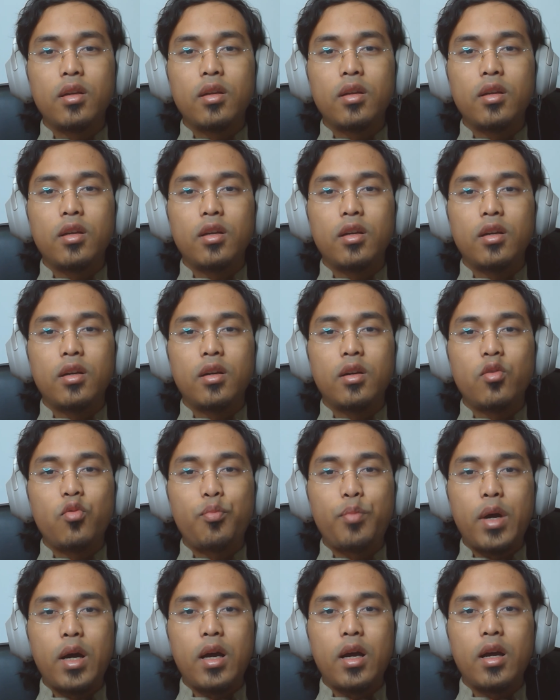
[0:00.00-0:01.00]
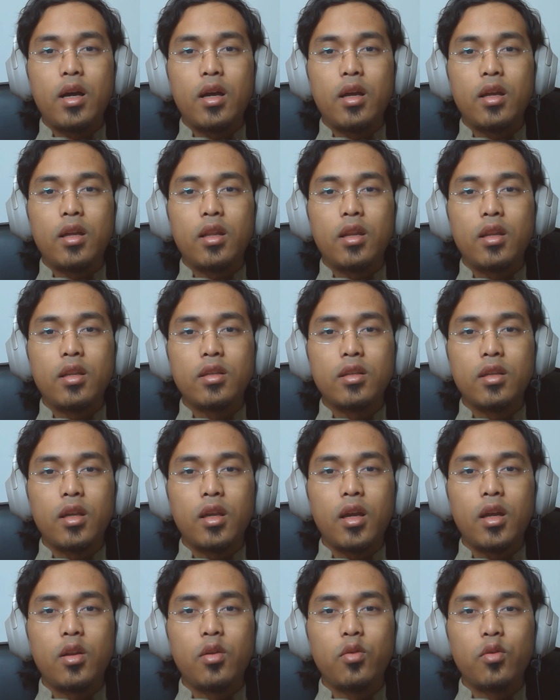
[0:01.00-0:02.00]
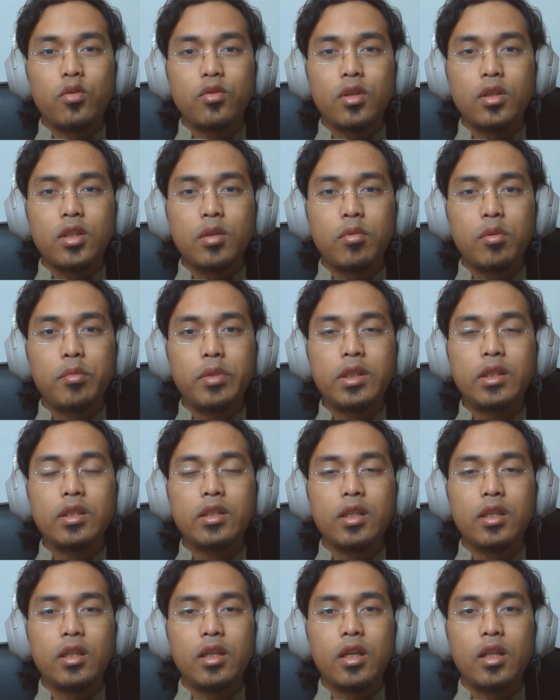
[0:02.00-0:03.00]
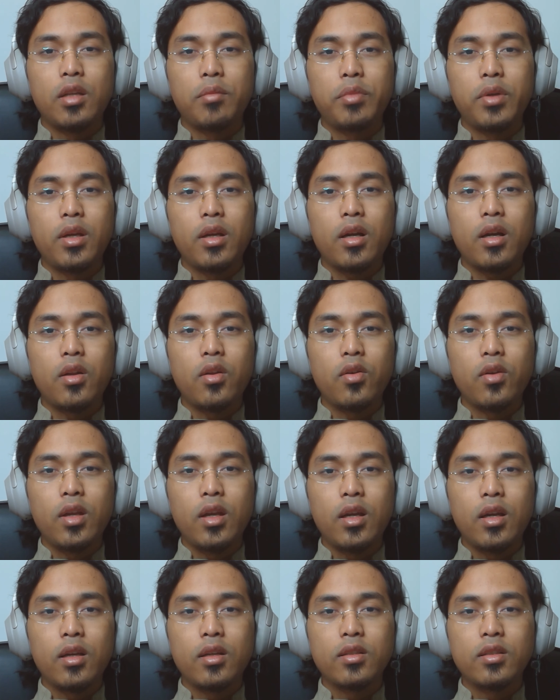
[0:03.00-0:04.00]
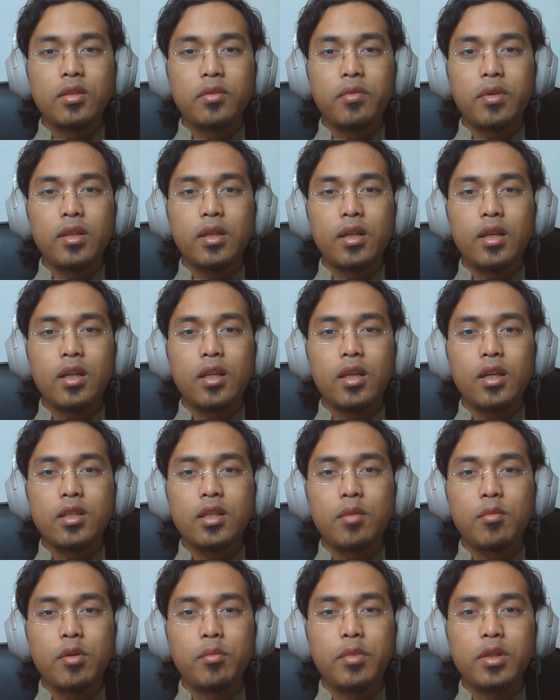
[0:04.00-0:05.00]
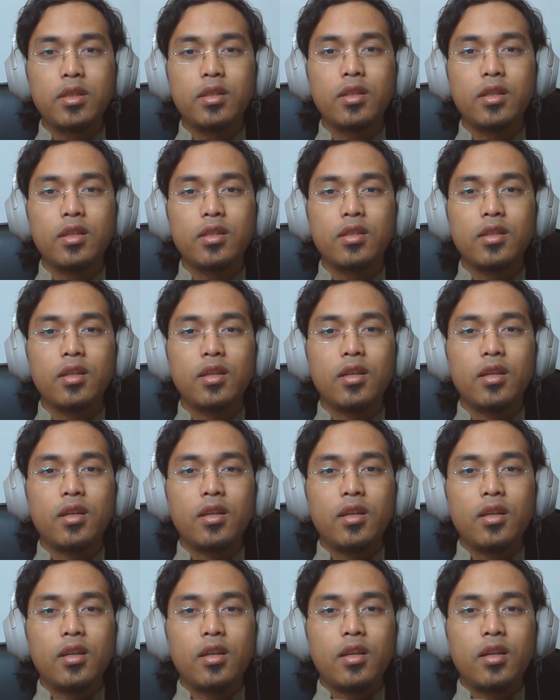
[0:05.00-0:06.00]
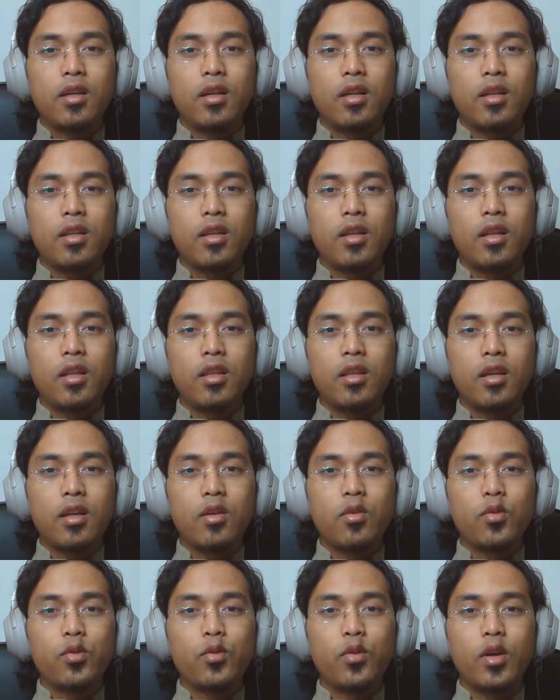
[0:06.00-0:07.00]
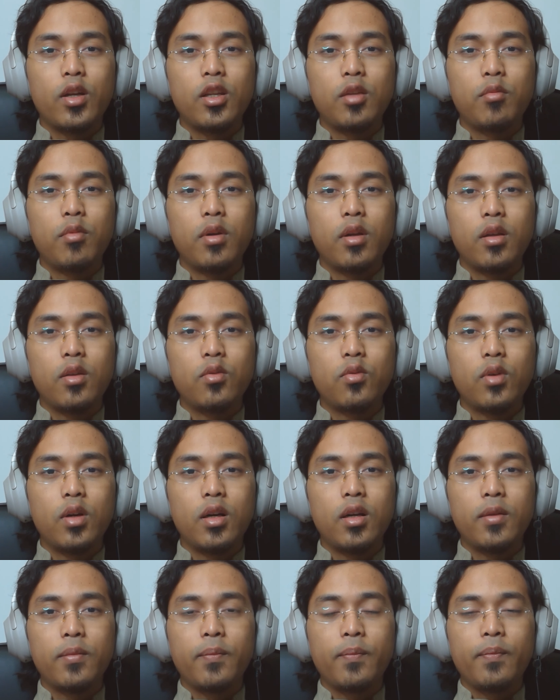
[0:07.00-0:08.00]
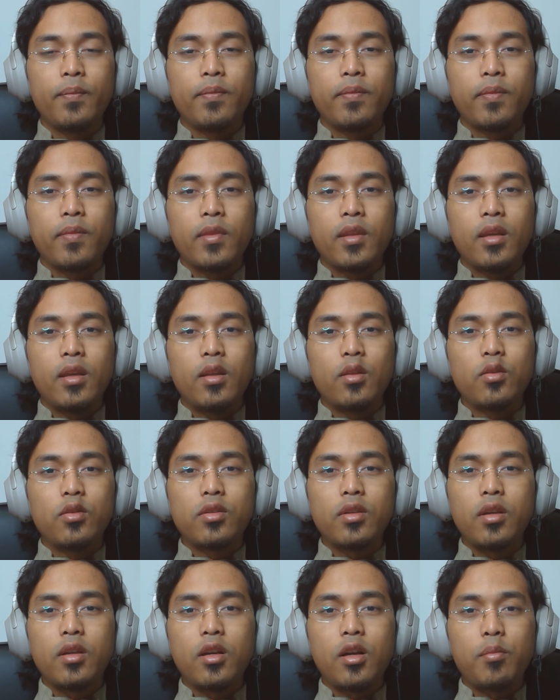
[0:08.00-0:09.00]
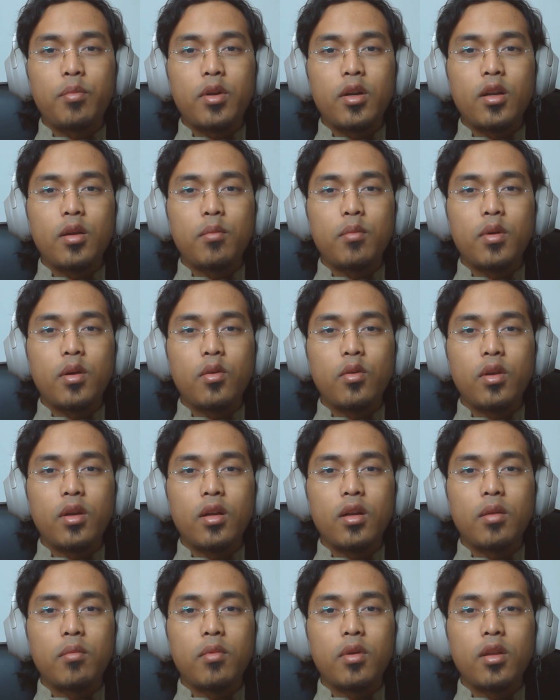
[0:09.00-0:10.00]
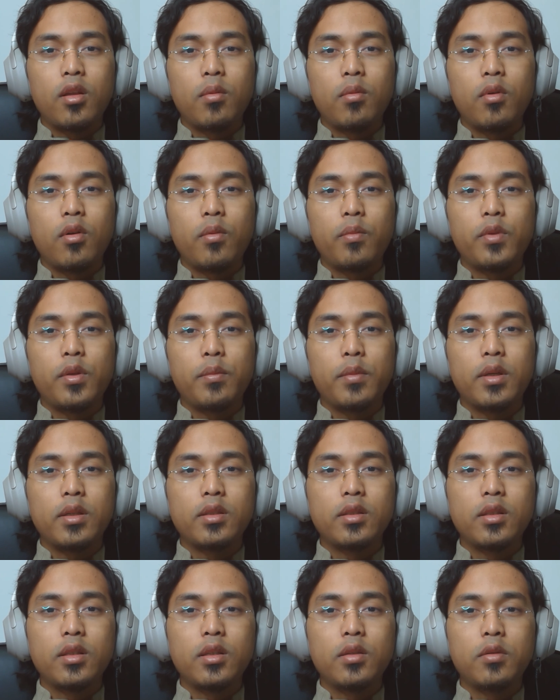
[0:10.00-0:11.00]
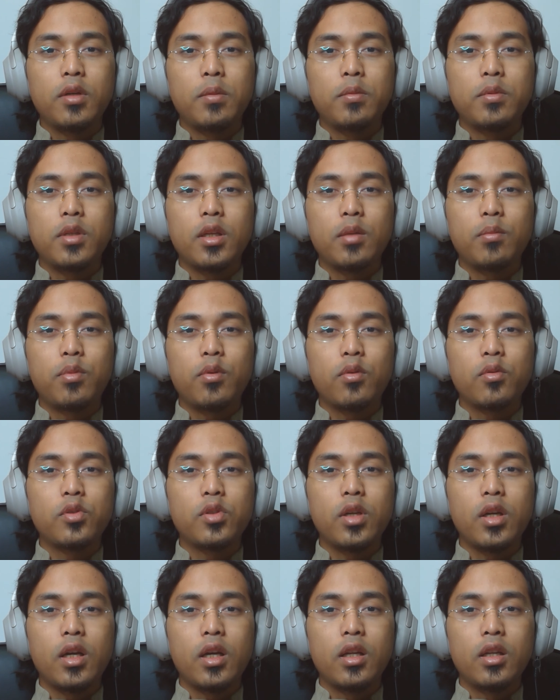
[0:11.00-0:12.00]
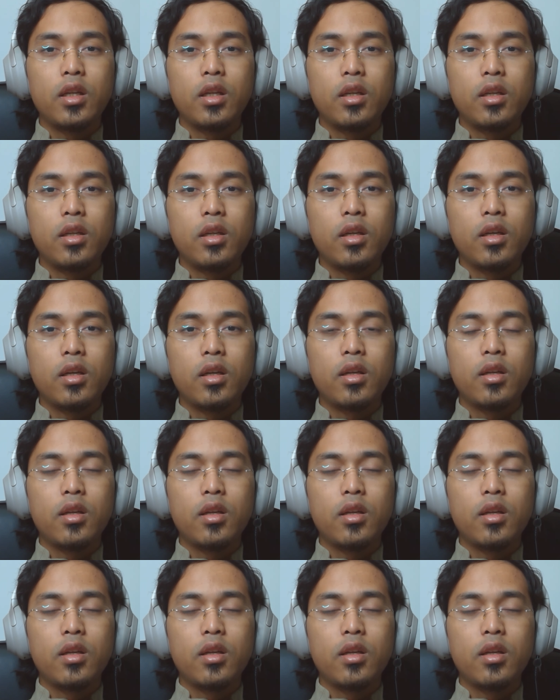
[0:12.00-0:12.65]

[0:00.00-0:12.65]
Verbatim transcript: e, upah. Dan saya nggak ada urusan sama bisnisnya dia. Tapi ya kalau yang sifatnya kerjasama bisnis, artinya nanti keuntungan dibagi dua, itu saya nggak pernah mau yang namanya mengoptimasi website perusahaannya dia